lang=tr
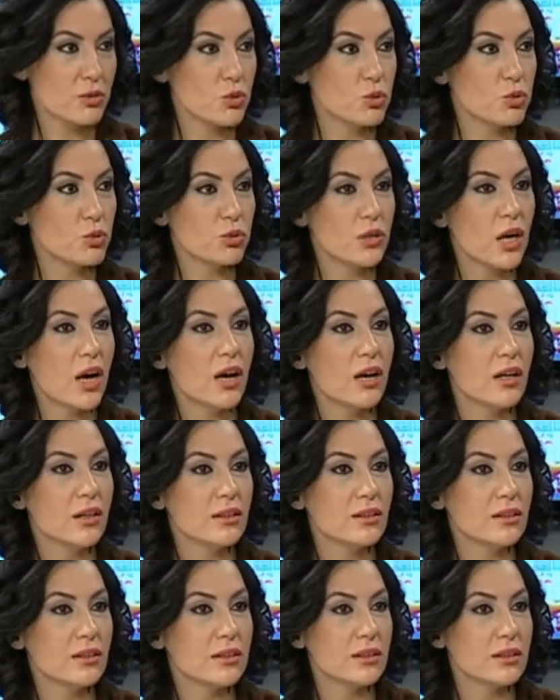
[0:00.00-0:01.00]
Şu
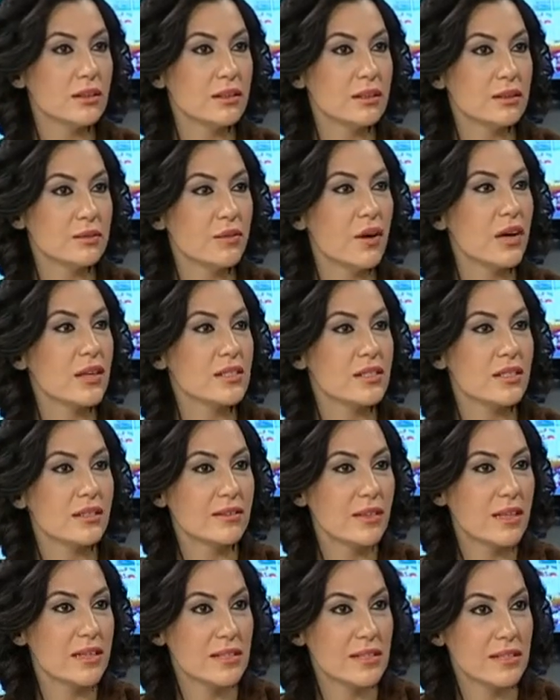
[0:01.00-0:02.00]
daha e, fazla
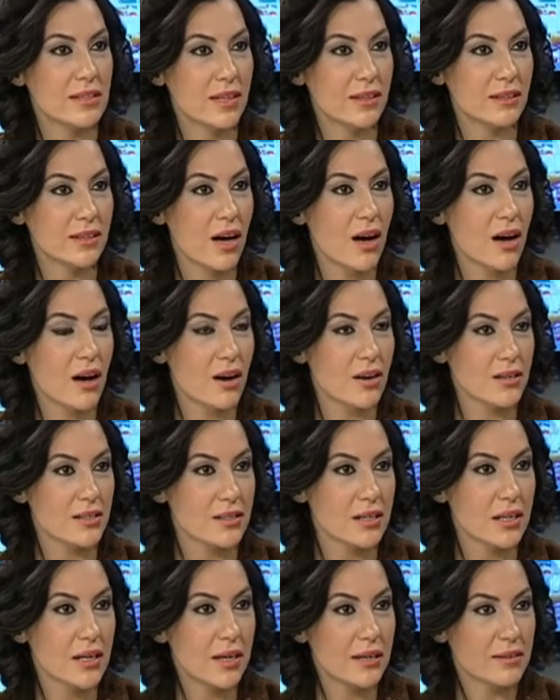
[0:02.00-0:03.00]
Tesla, daha
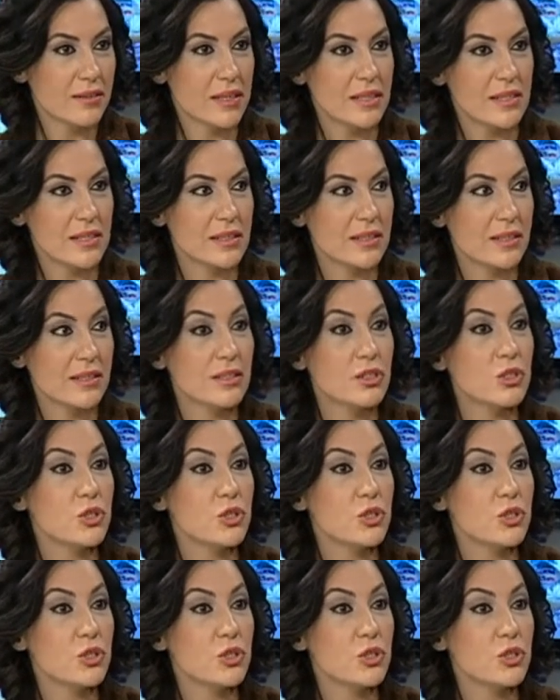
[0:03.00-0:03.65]
az Tesla, hmm.